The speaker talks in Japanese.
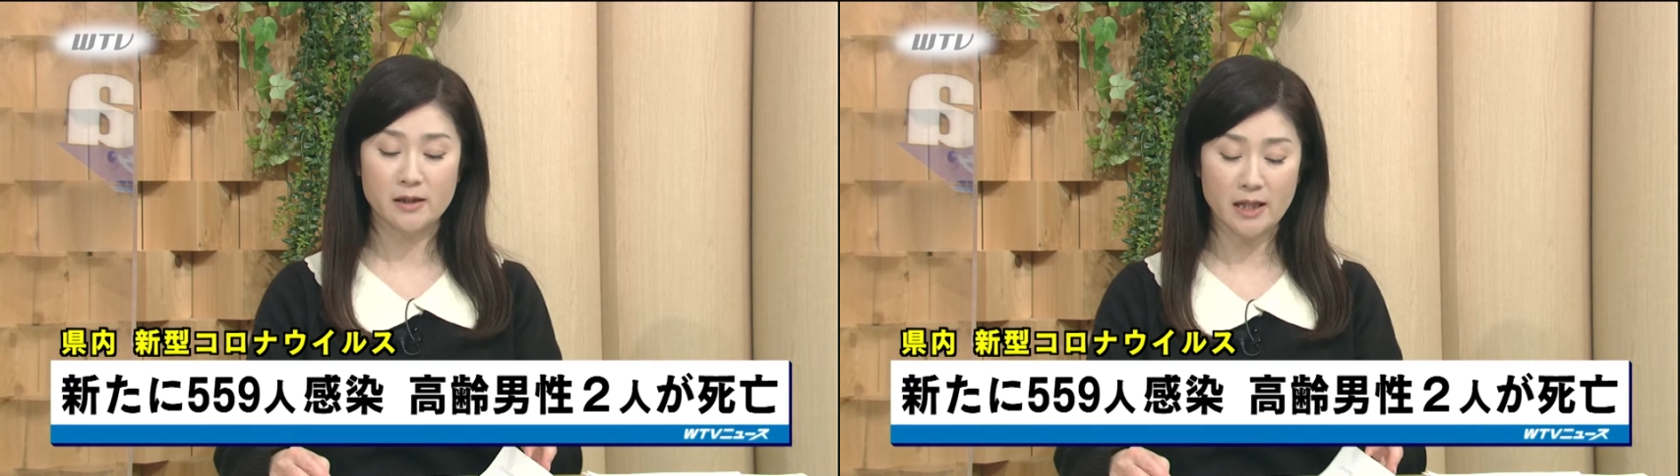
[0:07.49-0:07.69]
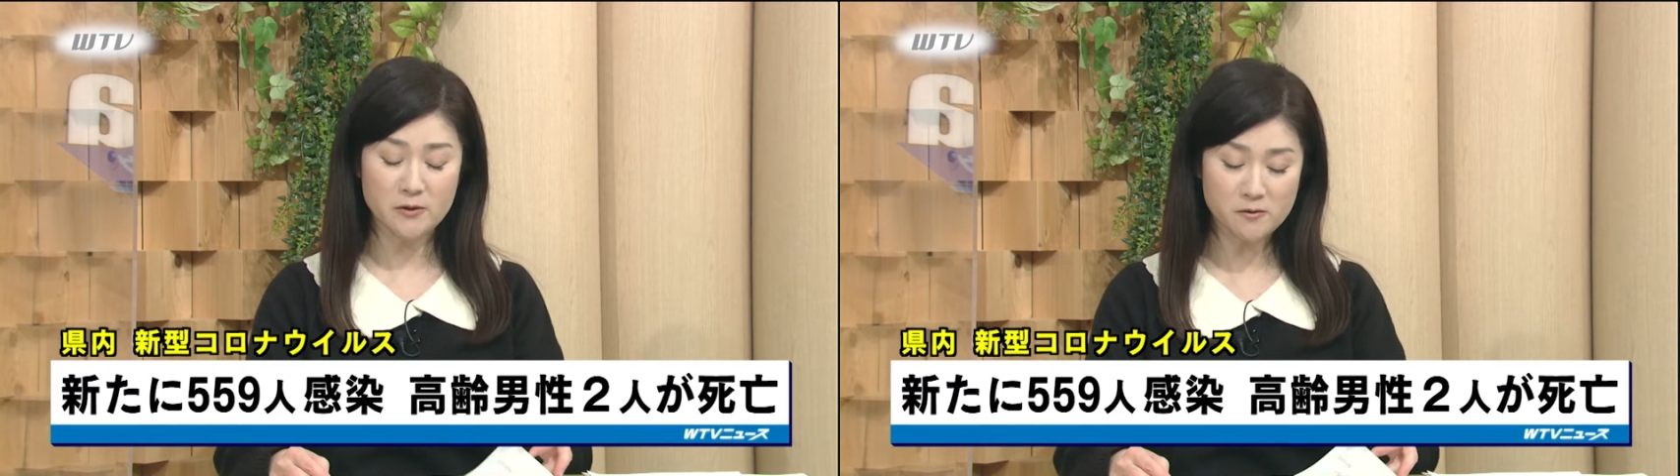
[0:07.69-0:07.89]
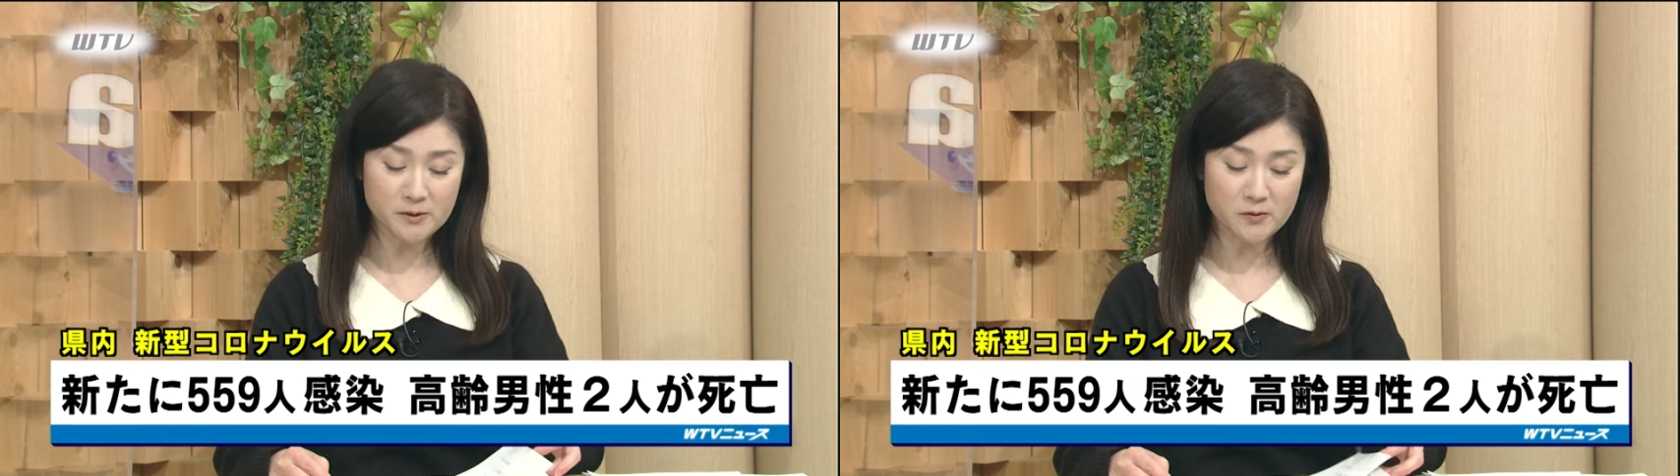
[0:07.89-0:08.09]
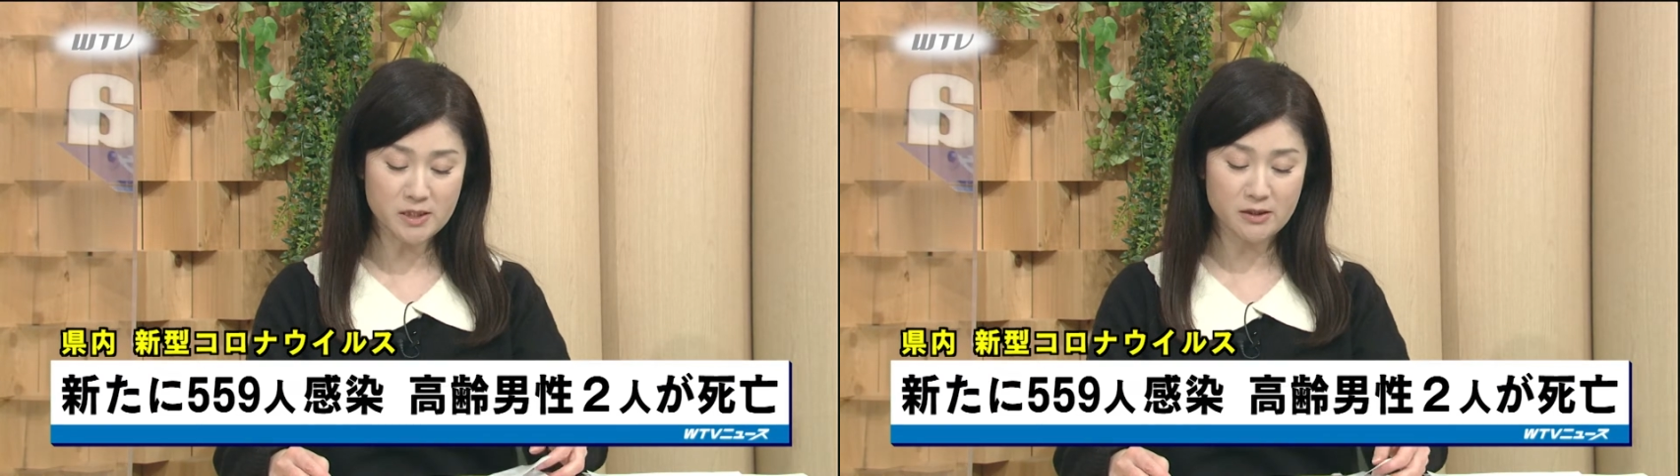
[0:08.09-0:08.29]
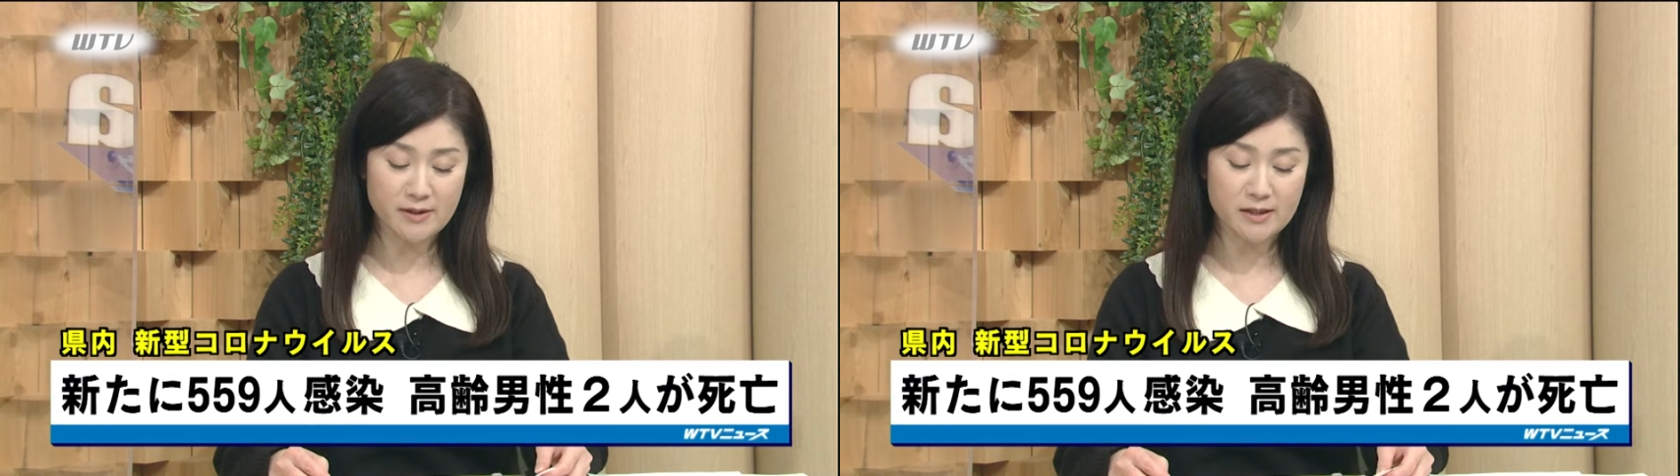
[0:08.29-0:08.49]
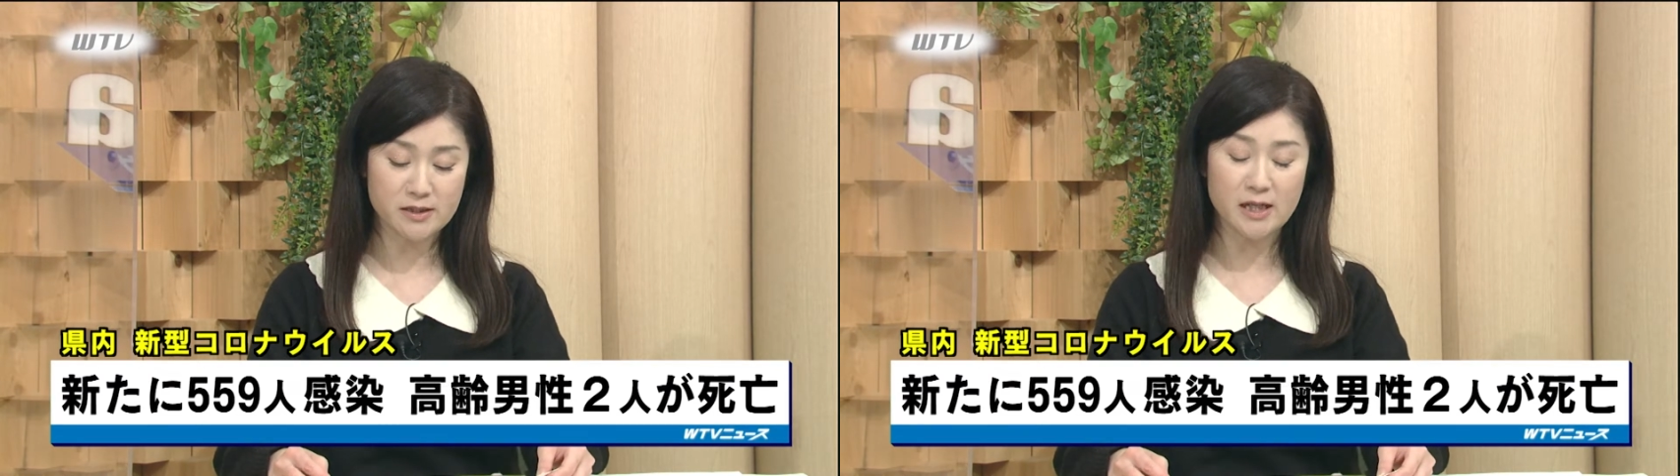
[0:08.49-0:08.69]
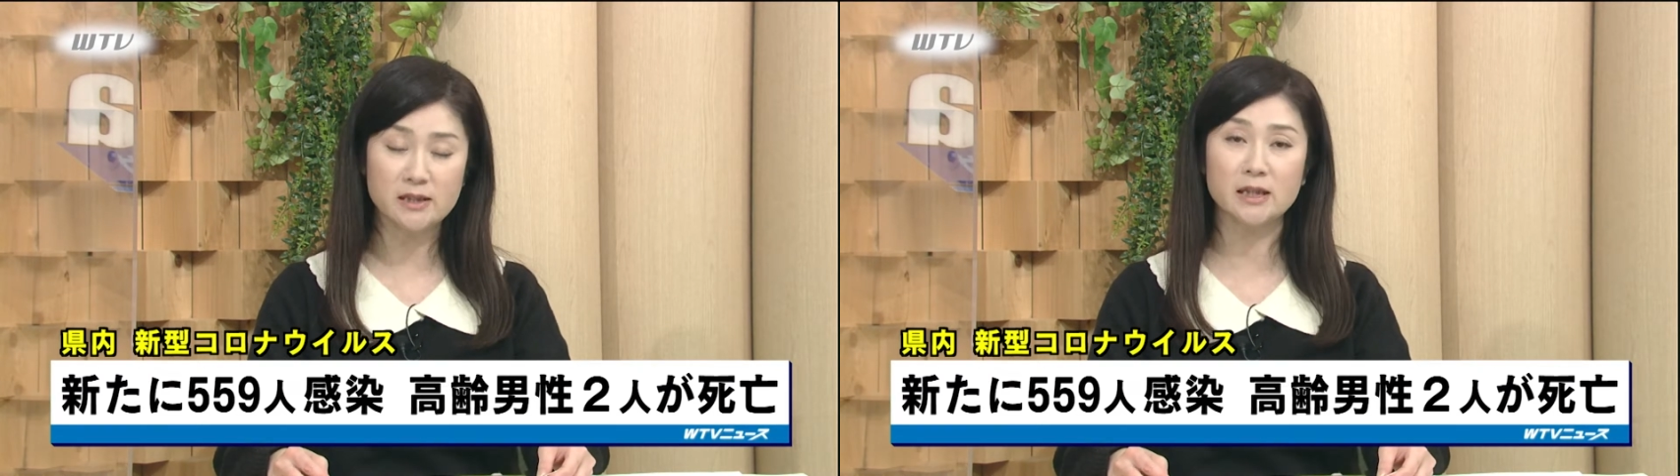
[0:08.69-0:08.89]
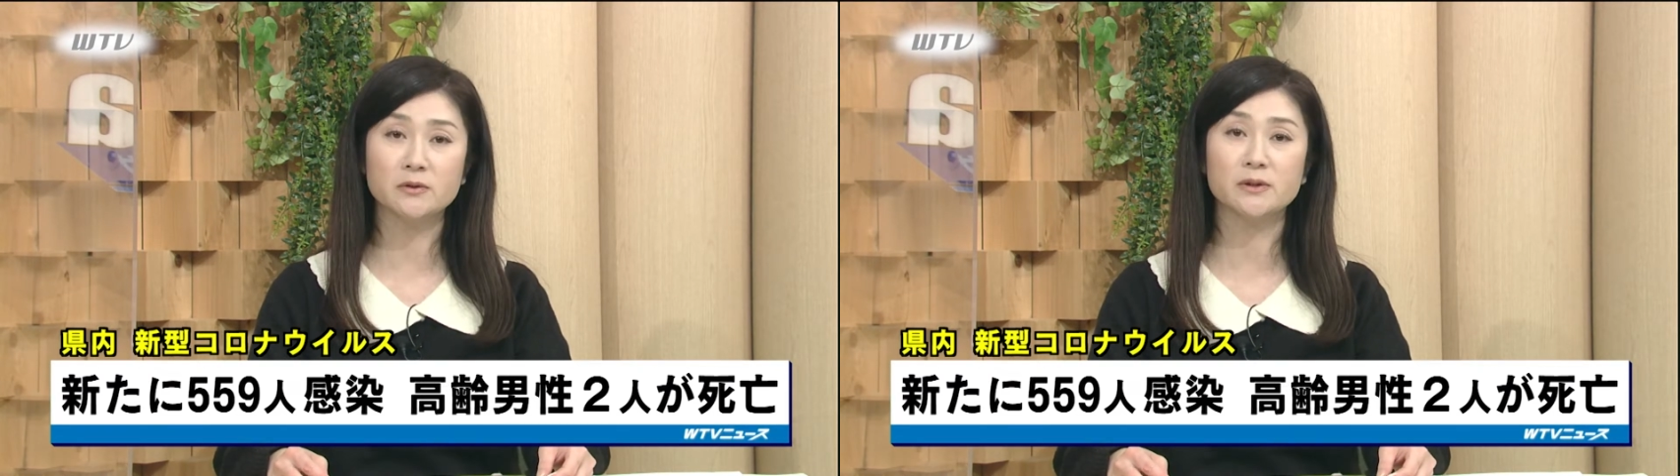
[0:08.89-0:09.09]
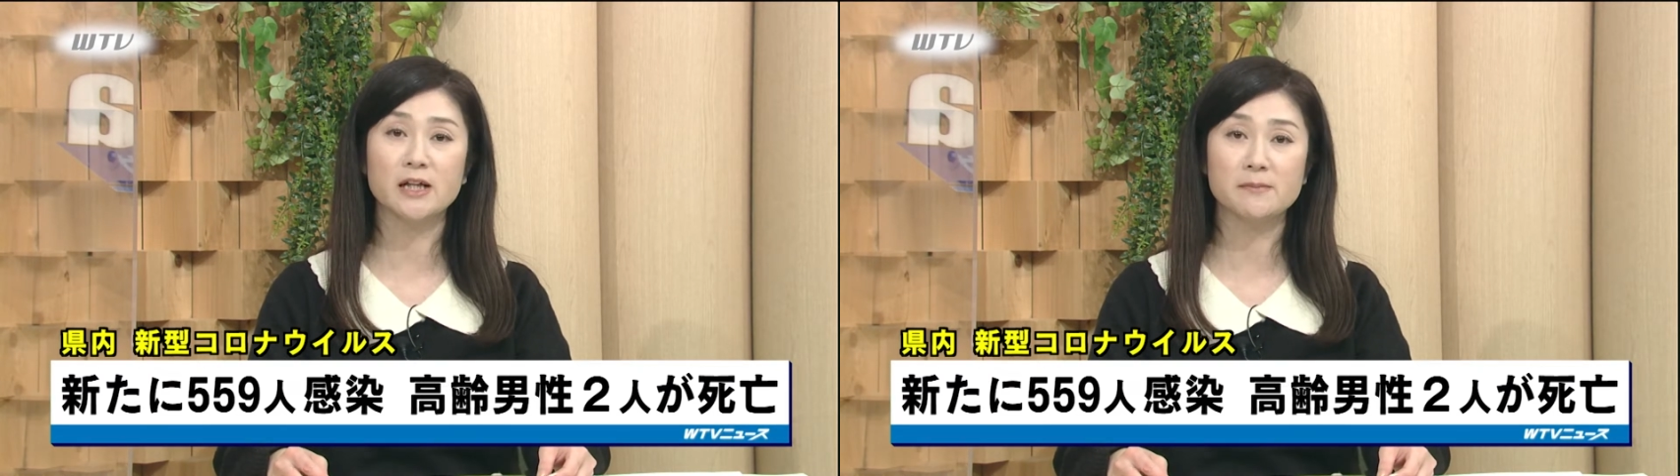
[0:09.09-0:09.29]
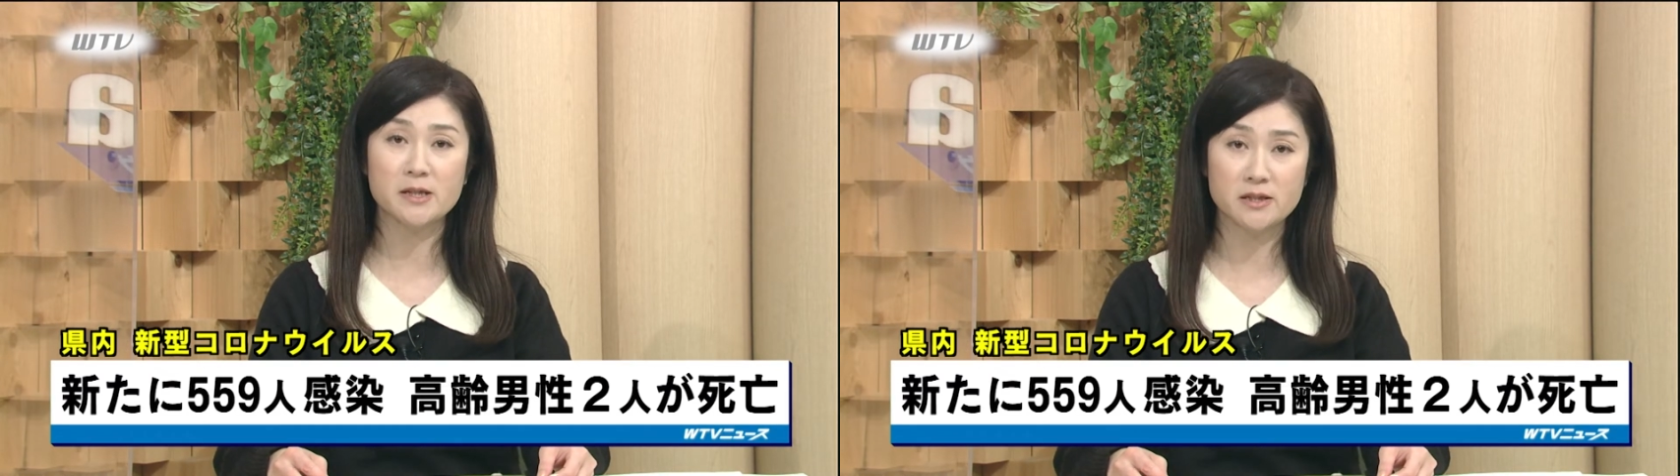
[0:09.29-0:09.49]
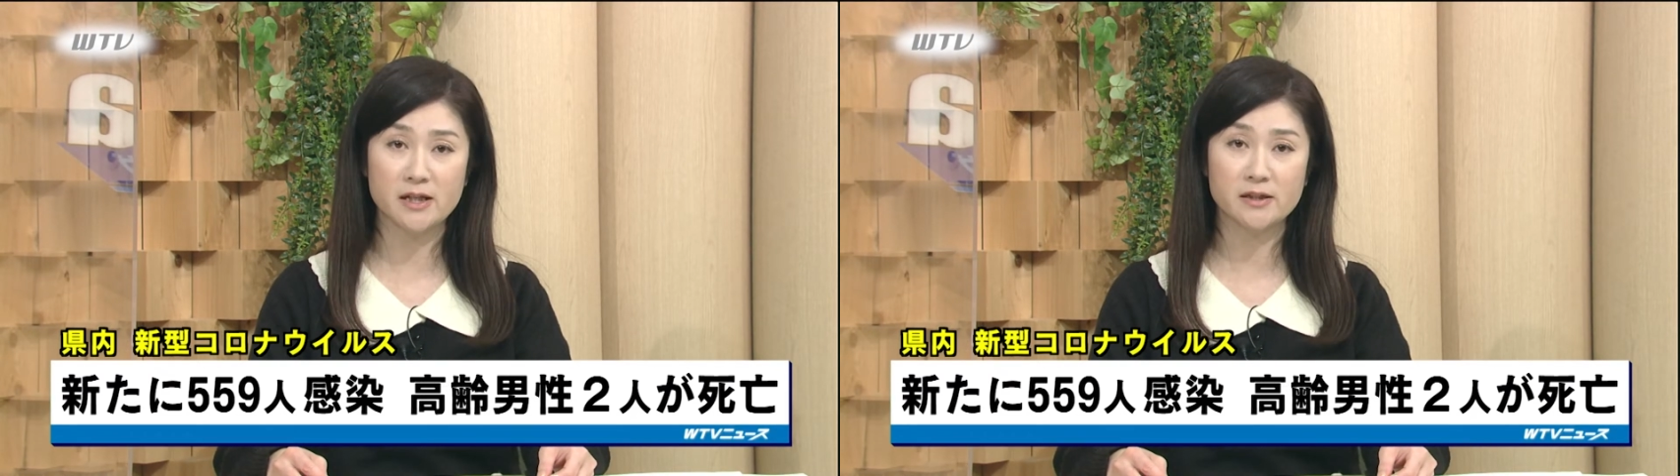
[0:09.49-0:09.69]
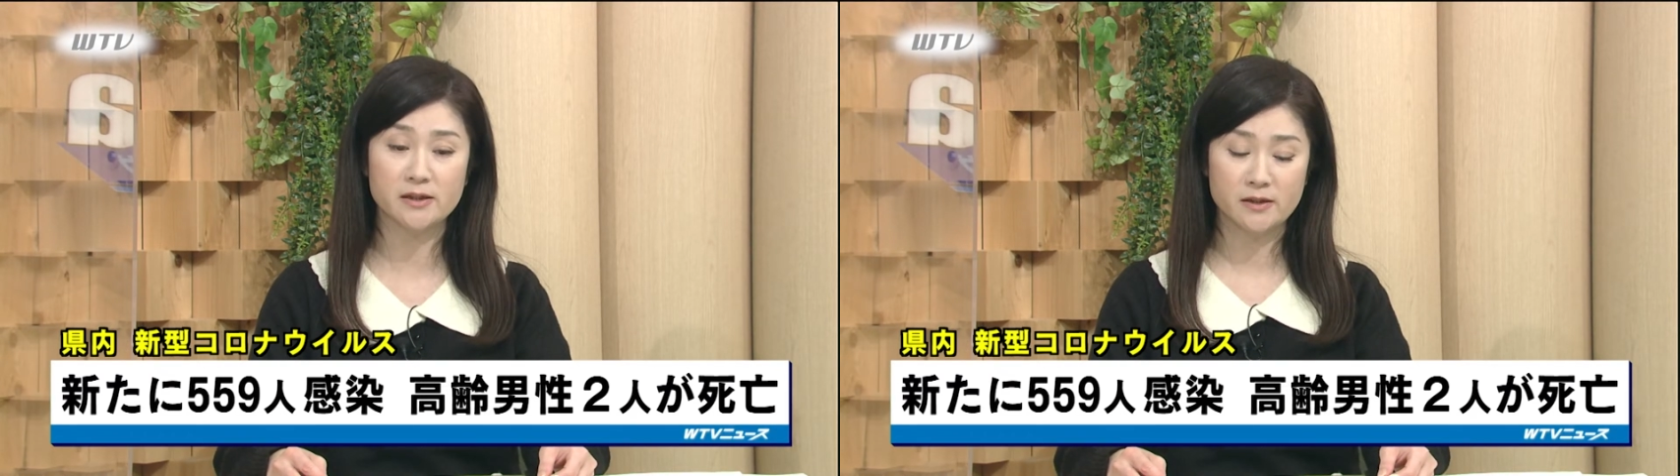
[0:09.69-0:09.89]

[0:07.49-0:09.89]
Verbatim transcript: 火曜日としては最多となりました